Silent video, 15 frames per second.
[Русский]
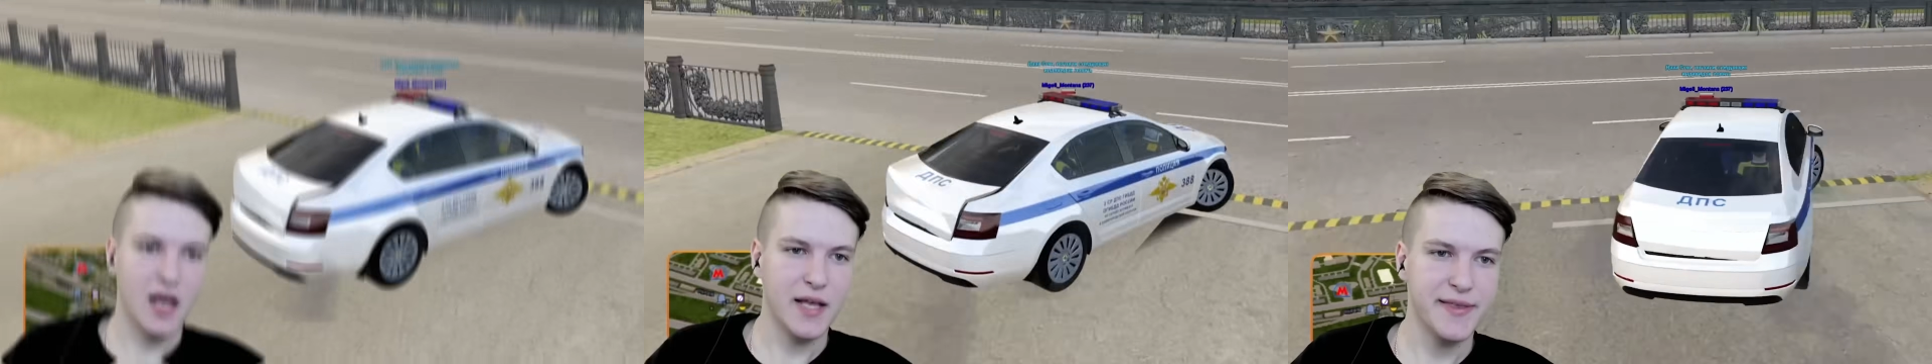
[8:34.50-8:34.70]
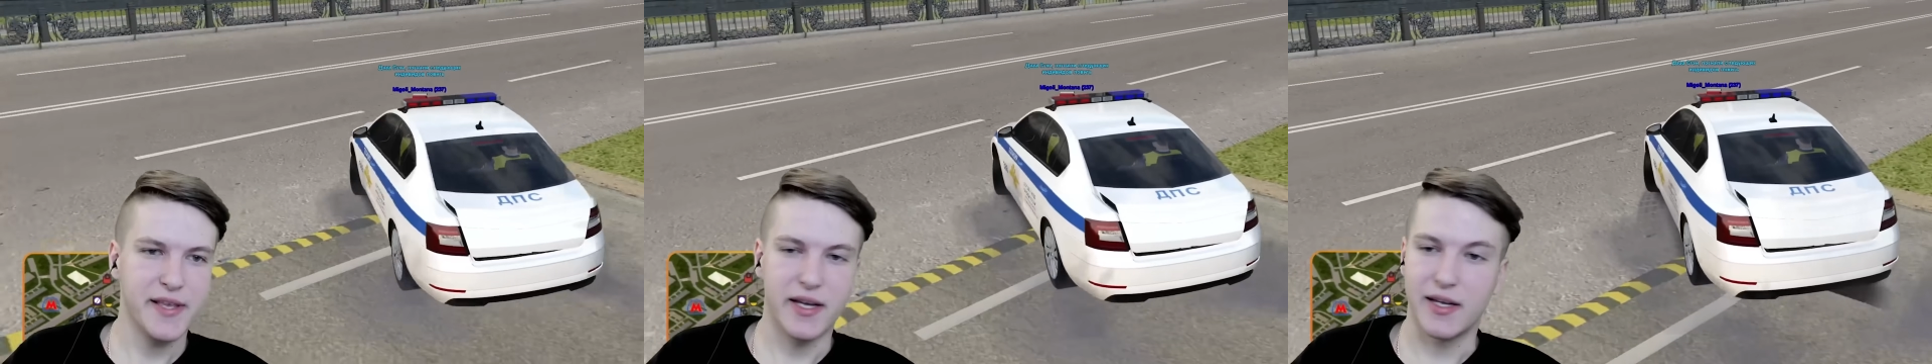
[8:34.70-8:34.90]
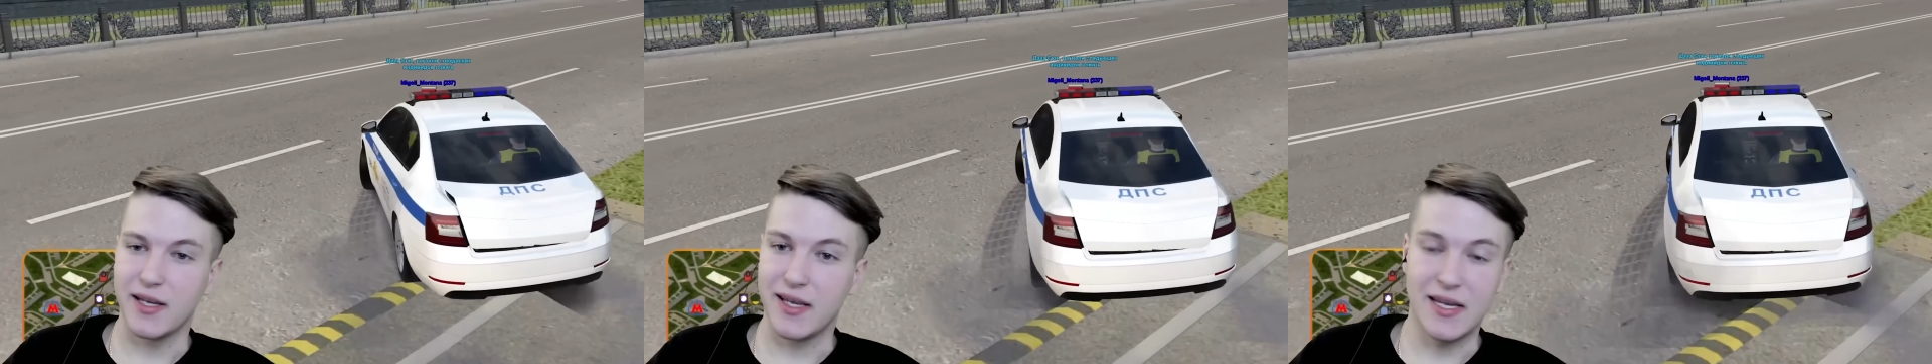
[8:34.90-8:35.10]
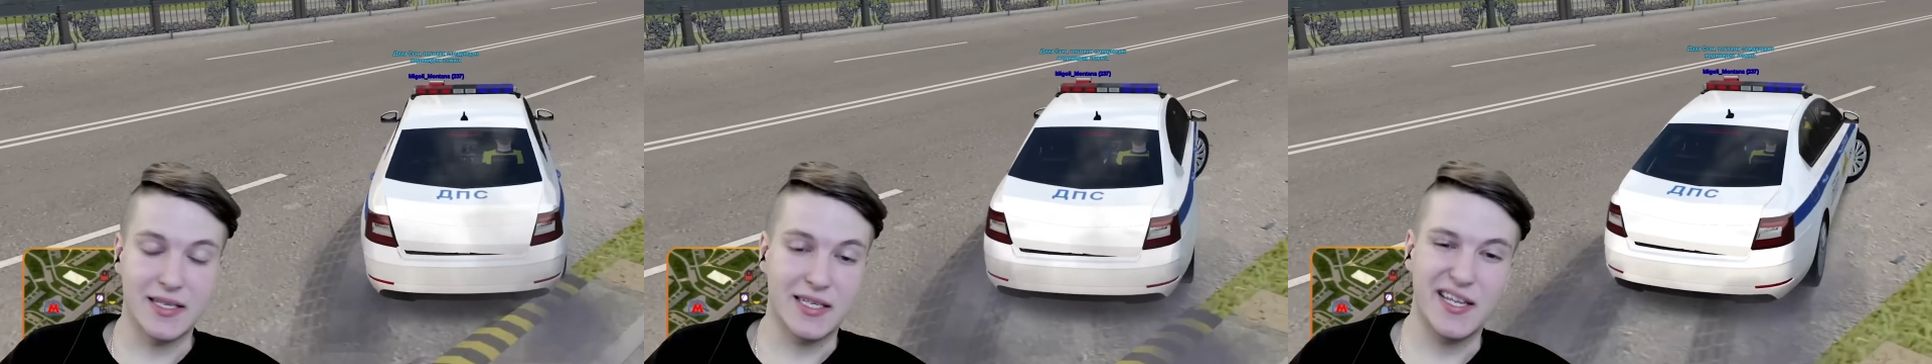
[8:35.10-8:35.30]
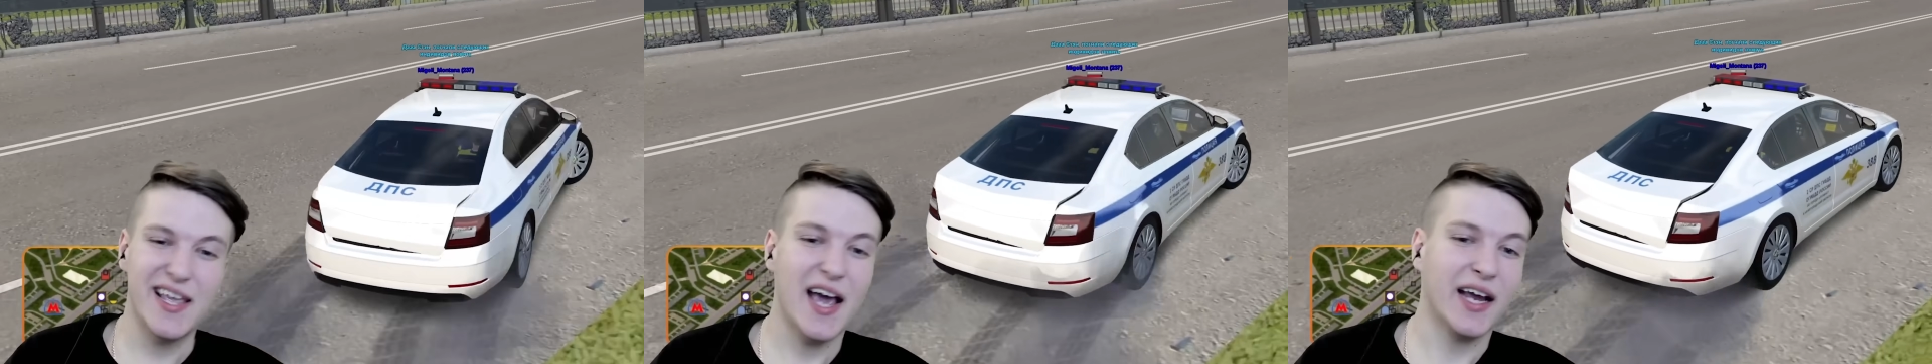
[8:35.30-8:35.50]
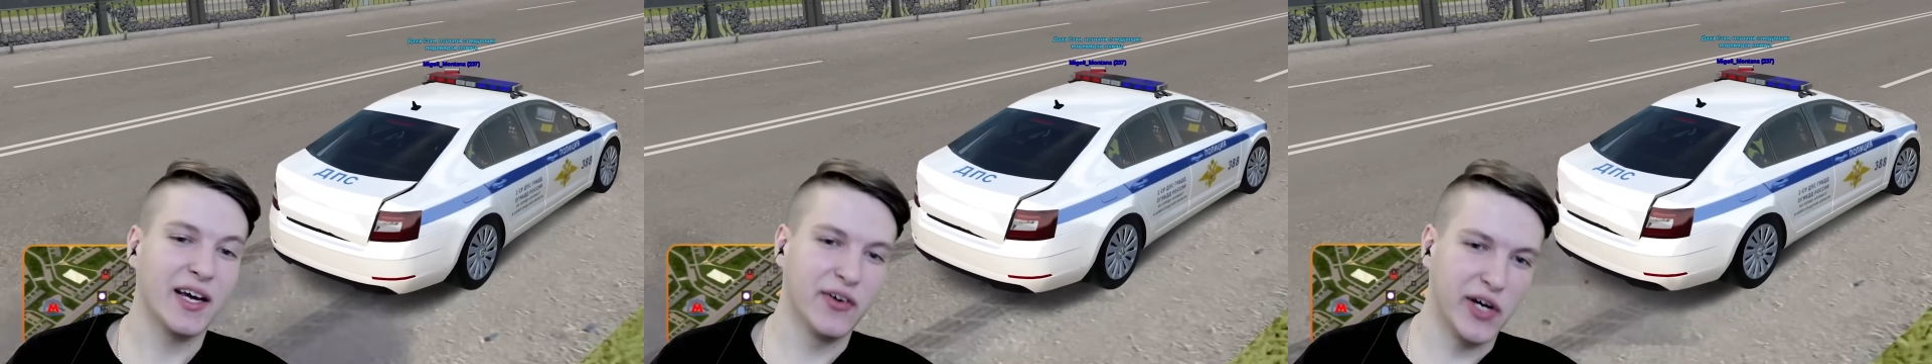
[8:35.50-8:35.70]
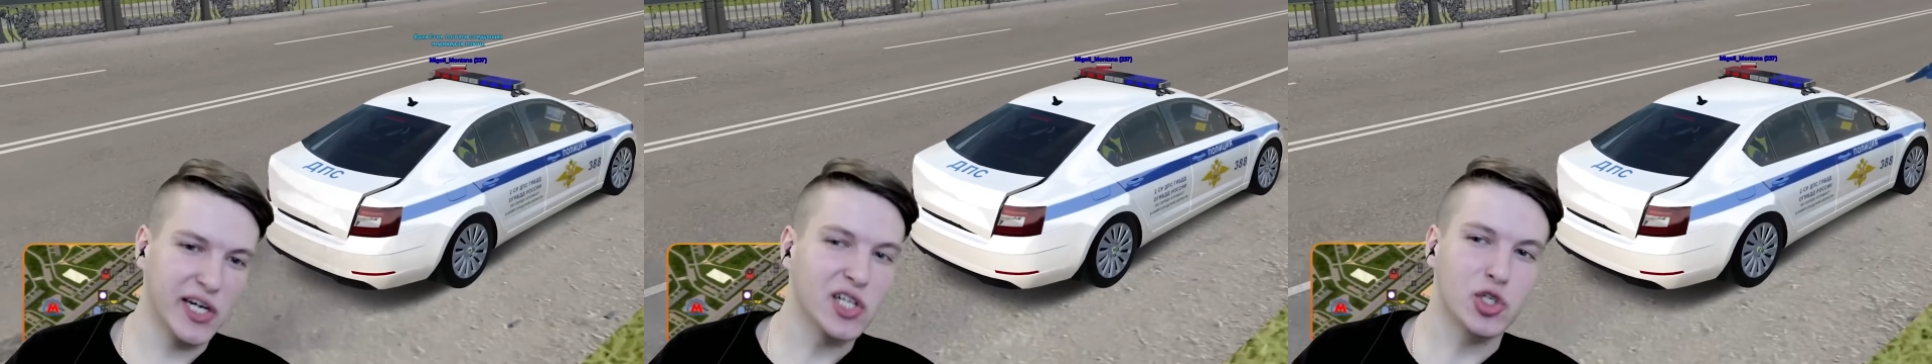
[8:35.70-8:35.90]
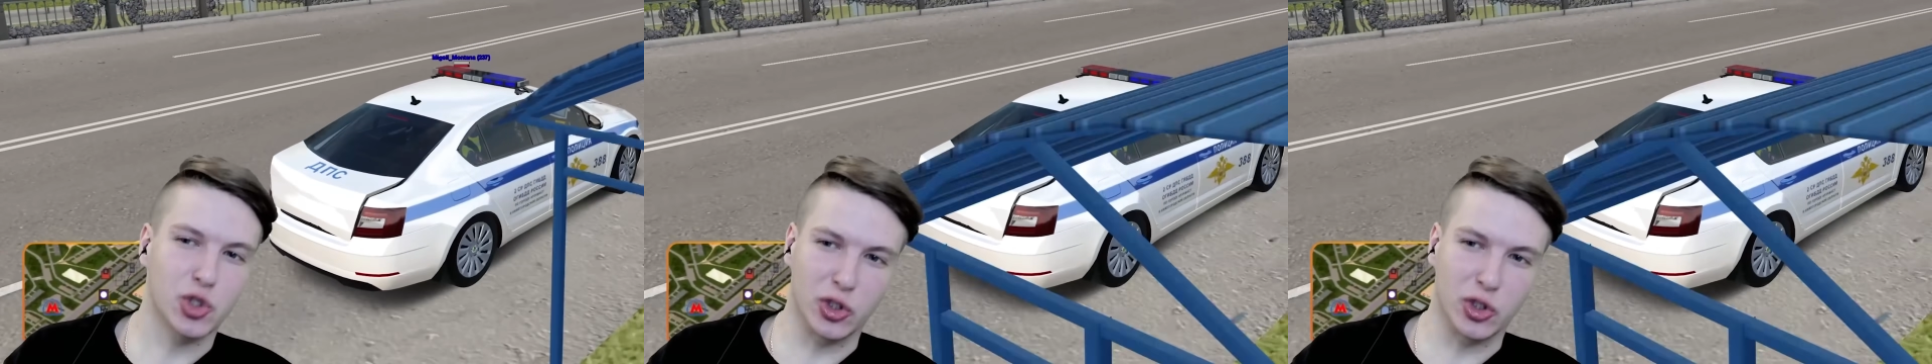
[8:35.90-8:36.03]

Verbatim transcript: Ладно, если я говорил,